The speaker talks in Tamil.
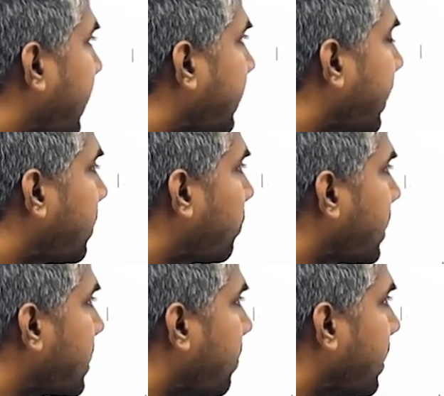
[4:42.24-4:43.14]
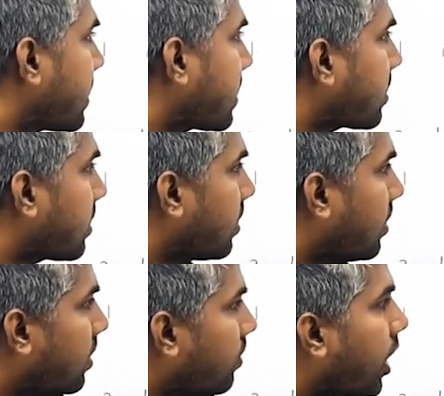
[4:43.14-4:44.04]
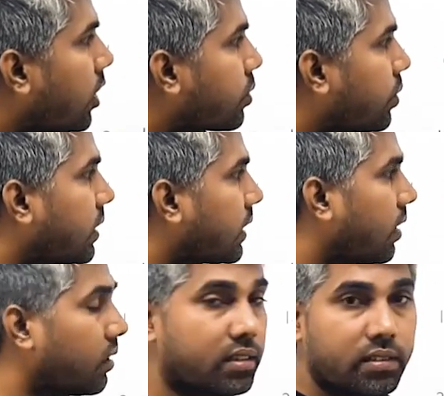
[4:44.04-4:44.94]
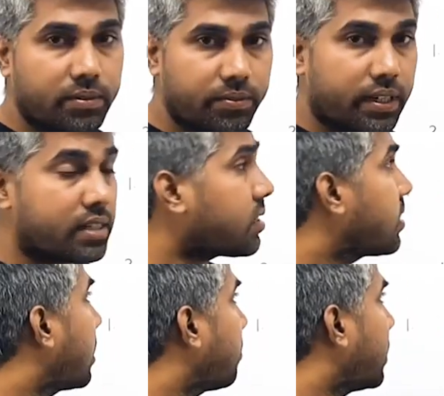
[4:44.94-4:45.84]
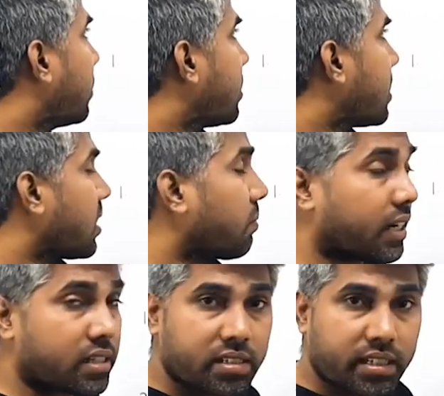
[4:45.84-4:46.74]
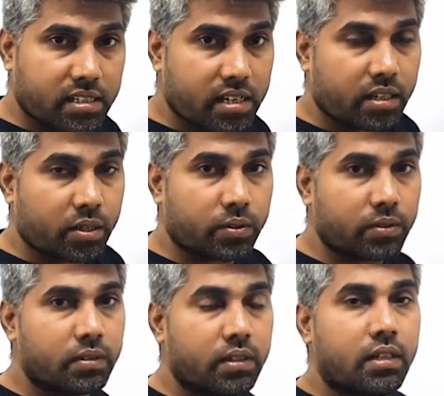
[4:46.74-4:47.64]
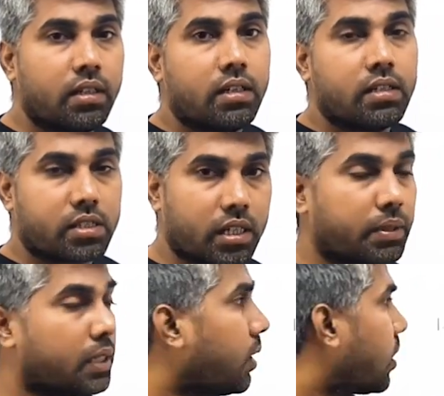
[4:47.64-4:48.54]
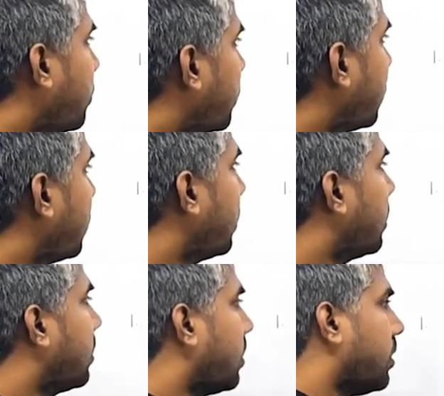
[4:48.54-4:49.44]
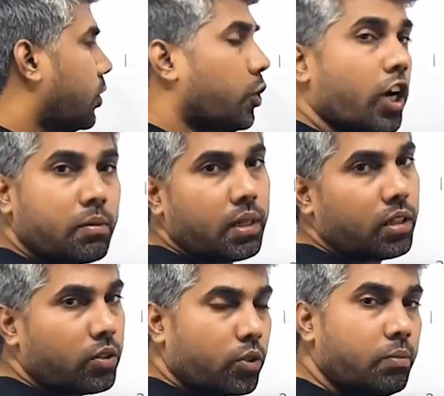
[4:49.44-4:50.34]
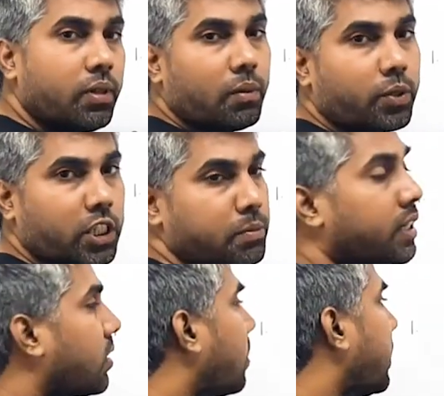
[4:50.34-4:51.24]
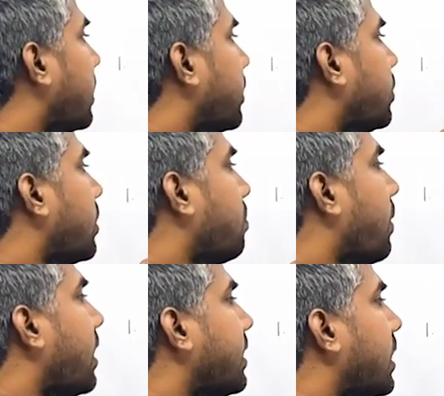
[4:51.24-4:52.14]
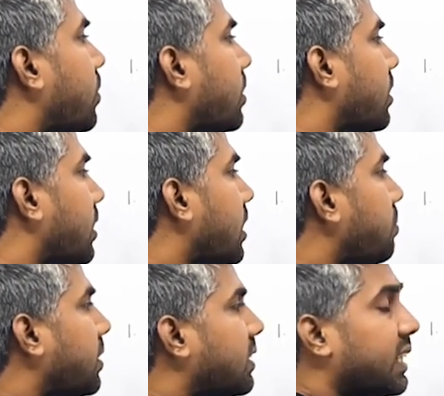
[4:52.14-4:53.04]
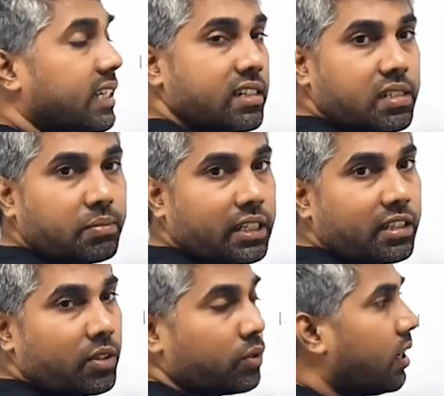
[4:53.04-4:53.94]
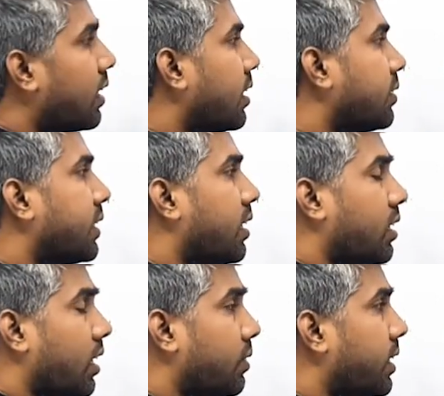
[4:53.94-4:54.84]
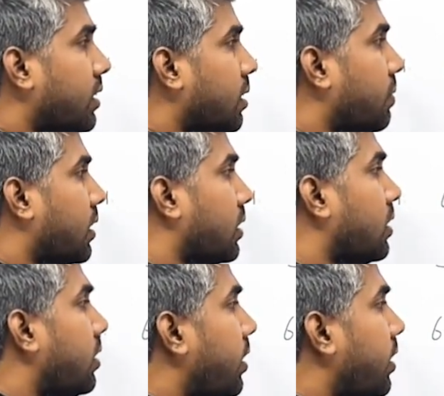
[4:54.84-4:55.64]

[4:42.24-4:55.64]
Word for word: நைன்ட்டி எயிட் ஃபைவ் செவன்ட்டி சிக்ஸ் வேல்யூஸ் கொடுத்துருக்காங்க ஃப்ரெண்ட்ஸ் நம்ம இன்னும் சப்ராக்ஷன் சீரியஸில் தான் இருக்கோம் செக் பண்ணி பார்க்கும்போது நார்மலாக ரொம்ப அப்ராக்சிமேட் எடுத்தாவே இதோட பாதி என்னவாக இருக்கும் கண்டிப்பாக த்ரீ ஹண்ட்ரட் சம்திங்கில் தான் இருக்கும் ஆனால் அதை விட அதை விட அதிகமாக இருக்குது